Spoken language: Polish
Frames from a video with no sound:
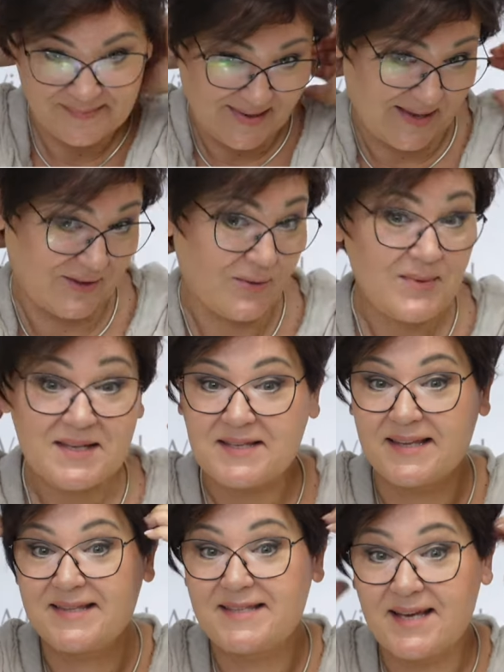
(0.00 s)
Natomiast
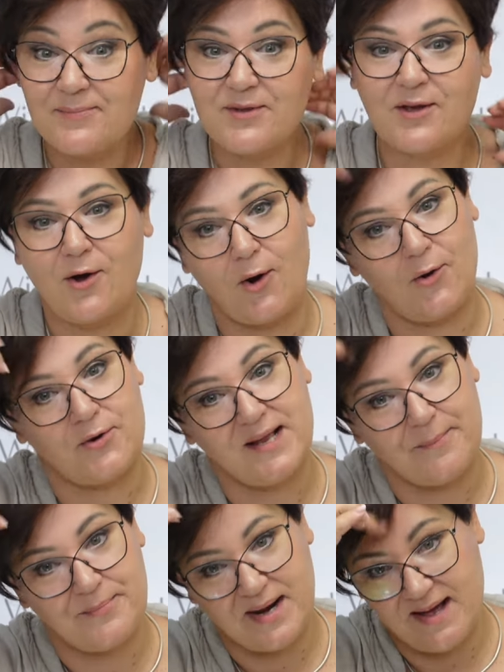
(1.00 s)
ten ciemny kolor
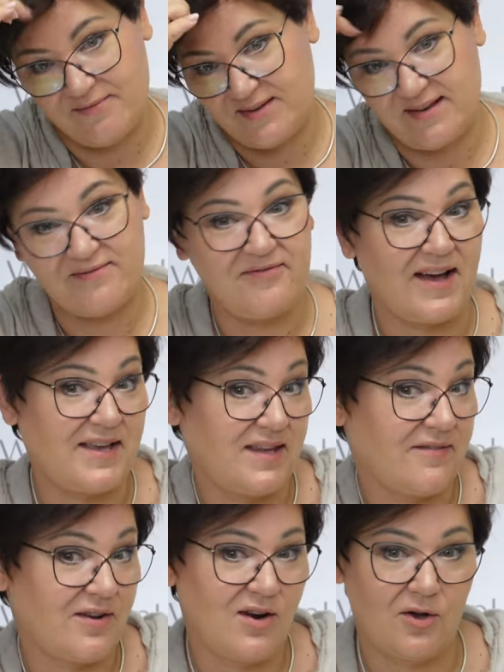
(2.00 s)
naprawdę
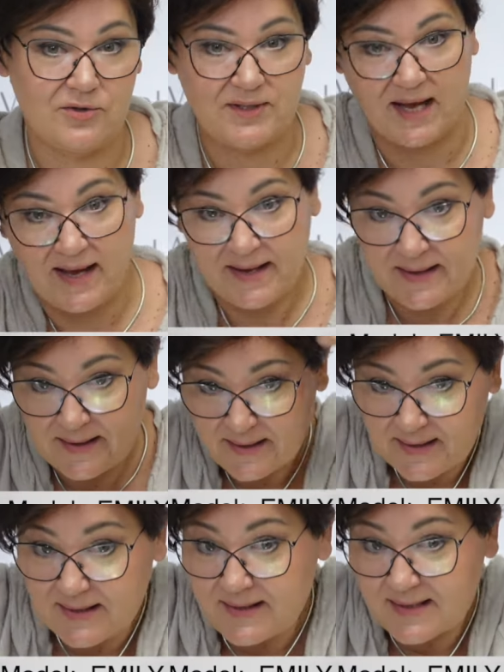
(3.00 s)
fajnie wygląda.
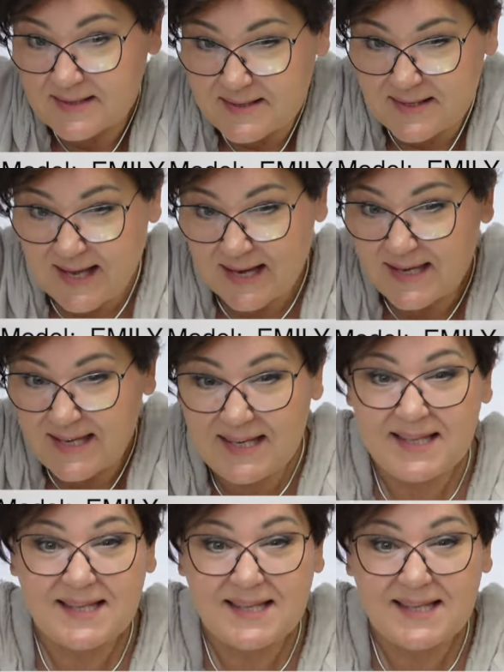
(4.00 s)
Jest taki